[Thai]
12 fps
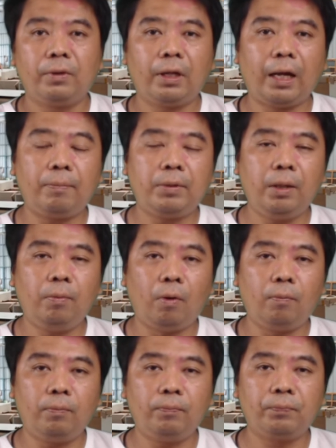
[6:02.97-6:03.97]
นะครับ ที่ผ
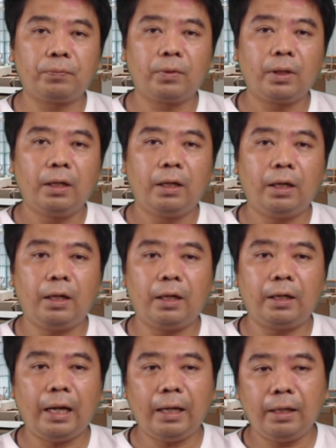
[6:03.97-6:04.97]
ม
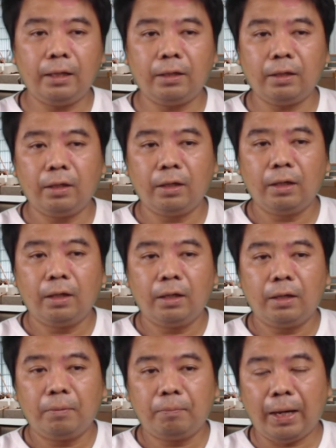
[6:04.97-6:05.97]
ได้
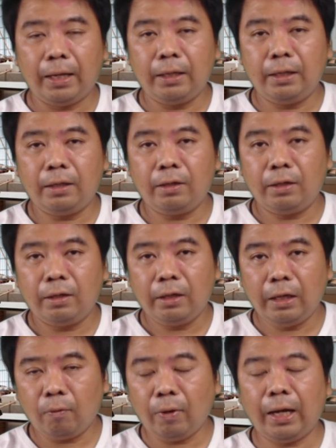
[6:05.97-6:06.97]
ไป
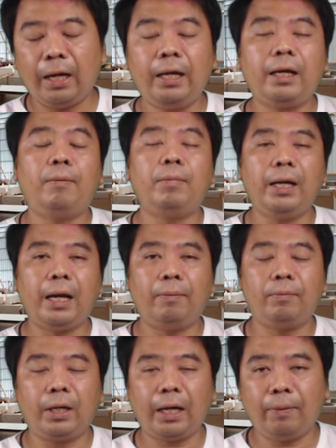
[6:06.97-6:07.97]
เรียกว่าให้คำแนะ
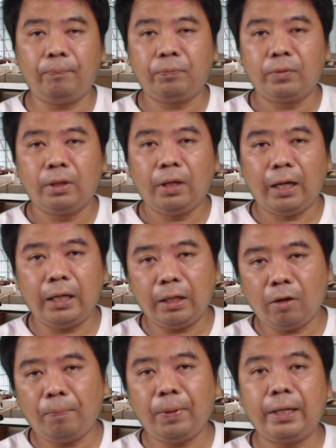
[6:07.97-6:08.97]
นำนะครับ อันนี้
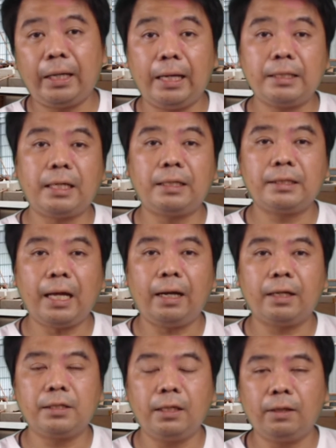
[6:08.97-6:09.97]
ก็เป็นเคสสั้
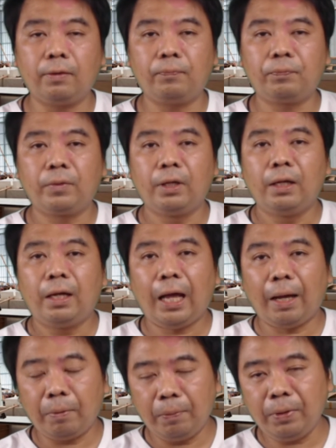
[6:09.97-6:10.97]
นๆ ซึ่ง
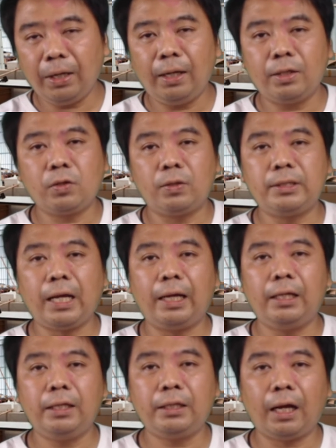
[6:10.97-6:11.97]
หากเพื่อนๆสนใจ
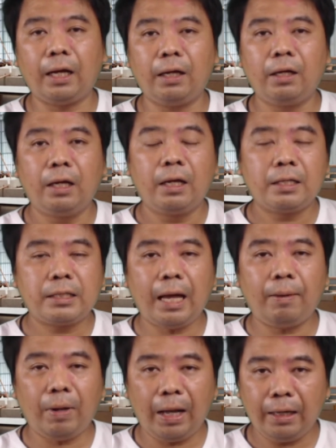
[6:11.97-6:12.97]
ที่จะทรา
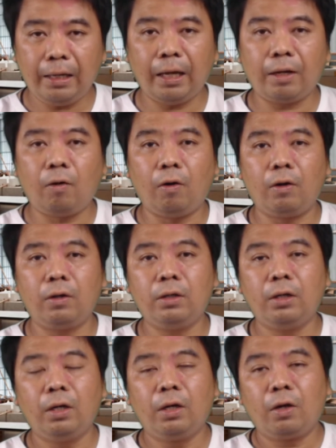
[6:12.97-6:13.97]
บรายละเอียดของ
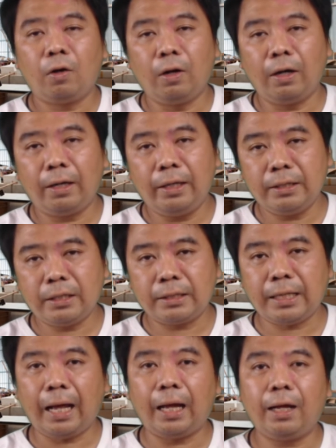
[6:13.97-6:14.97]
กรณีศึก
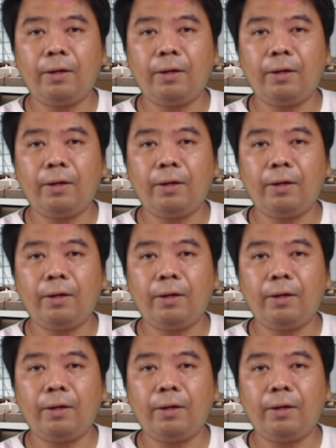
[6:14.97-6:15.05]
ษา